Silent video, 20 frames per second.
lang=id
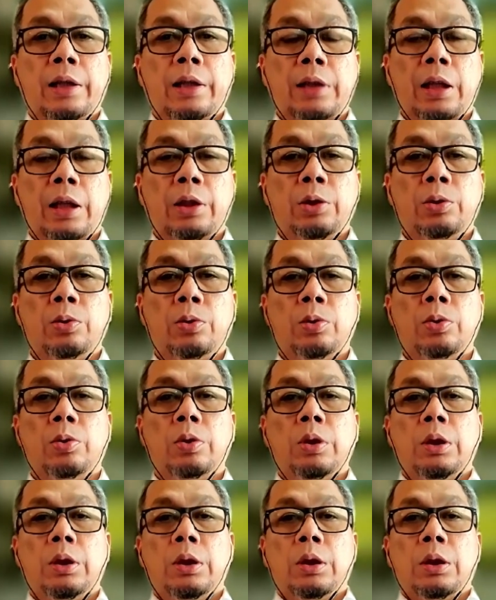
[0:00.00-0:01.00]

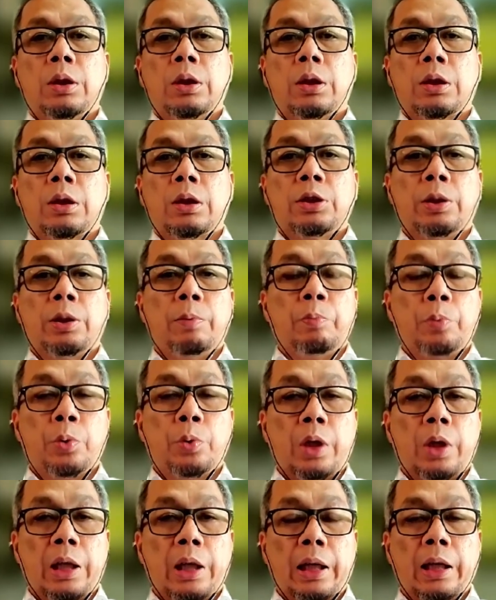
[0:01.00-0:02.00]
satu eh,
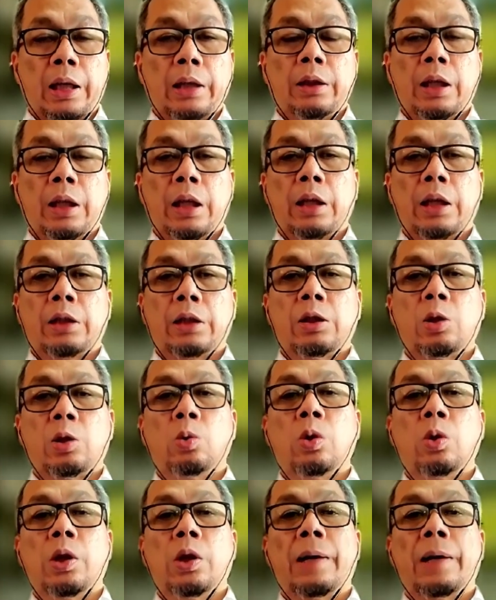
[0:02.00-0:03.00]
kesimpulan yang
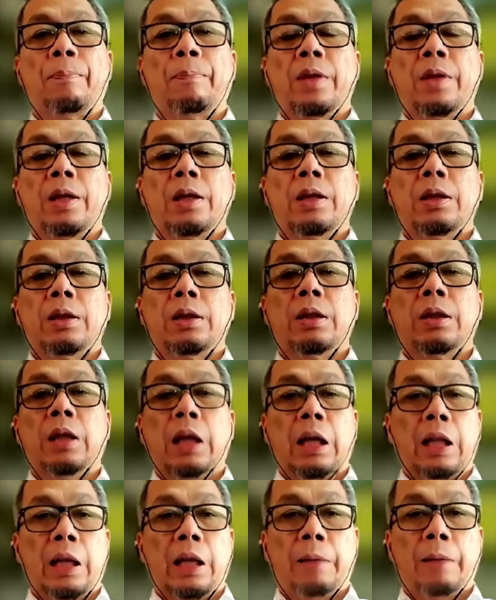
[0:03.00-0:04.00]
terungkap
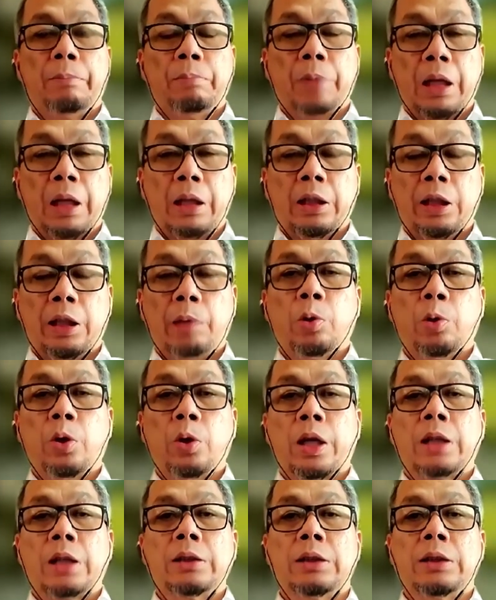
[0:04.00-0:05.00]
dalam Bali
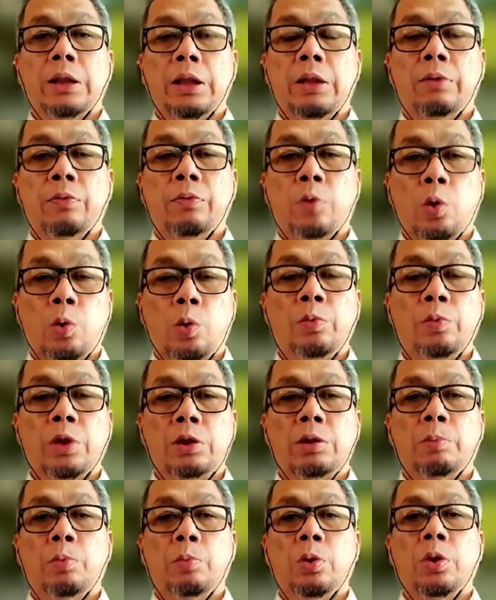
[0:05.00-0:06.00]
Demokrasi Forum
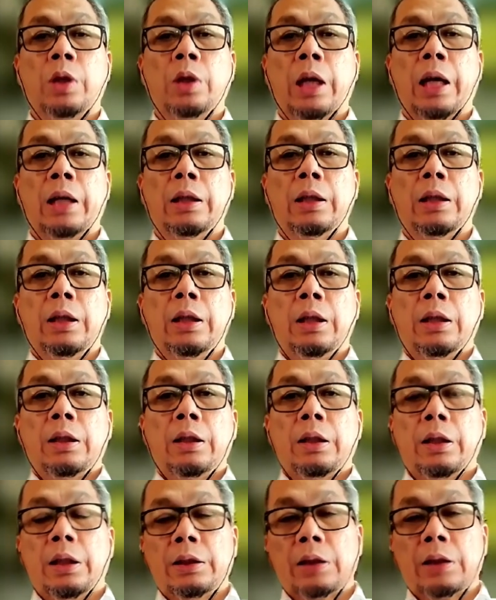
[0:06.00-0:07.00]
tersebut dan
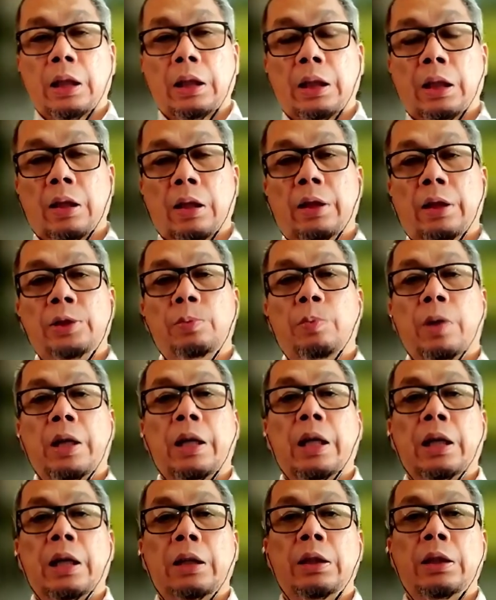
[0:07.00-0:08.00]
ini saya kira
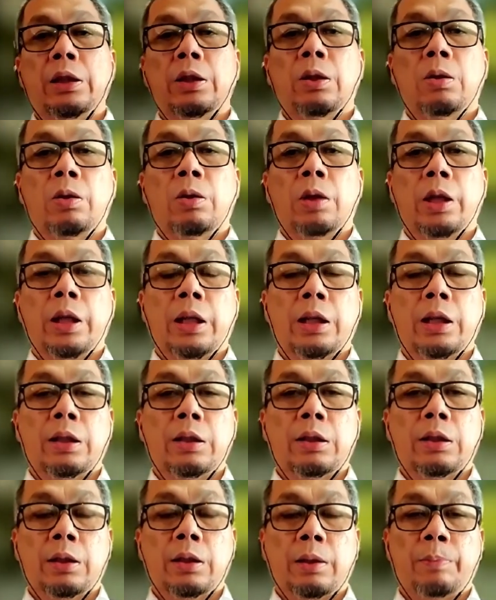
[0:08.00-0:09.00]
disepakati oleh
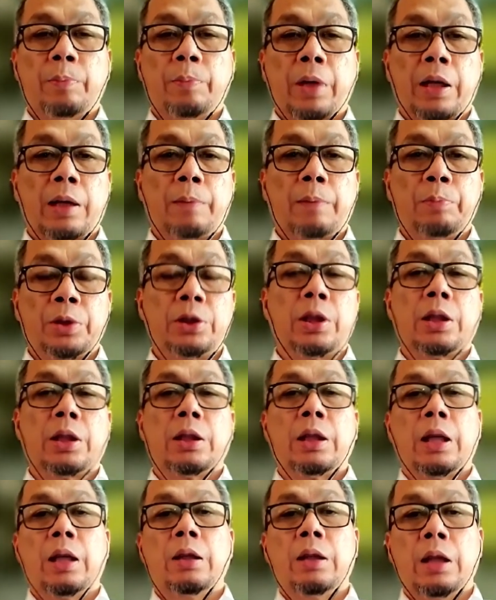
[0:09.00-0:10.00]
uh, para
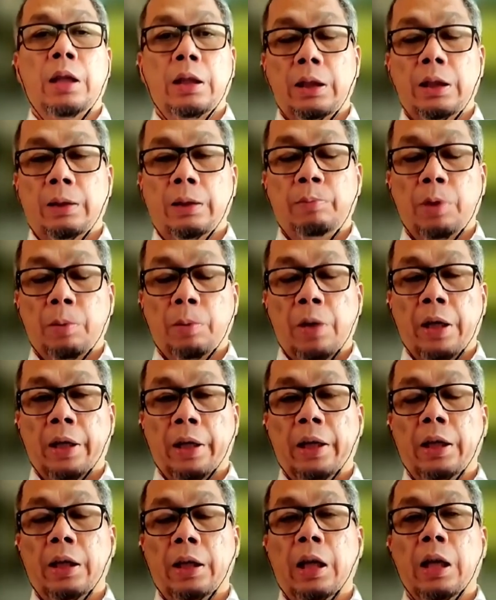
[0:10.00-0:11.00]
peserta dari
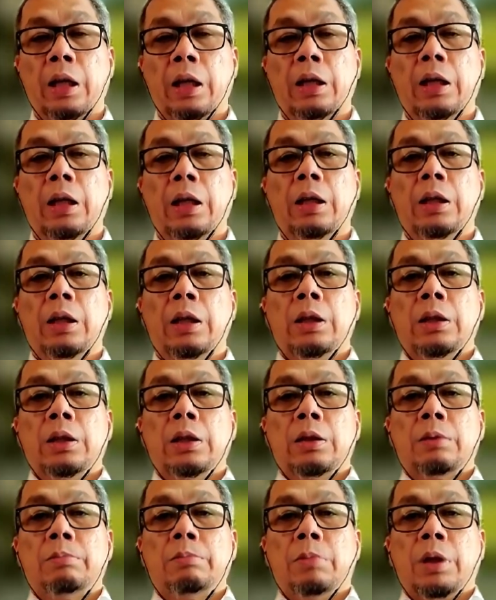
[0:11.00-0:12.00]
berbagai negara
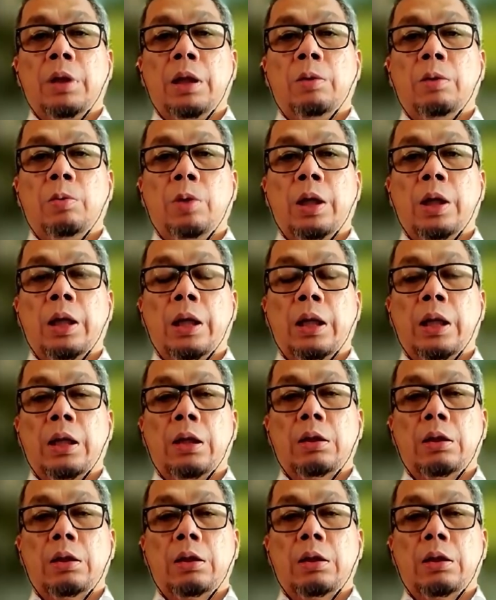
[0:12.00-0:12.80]
bahwa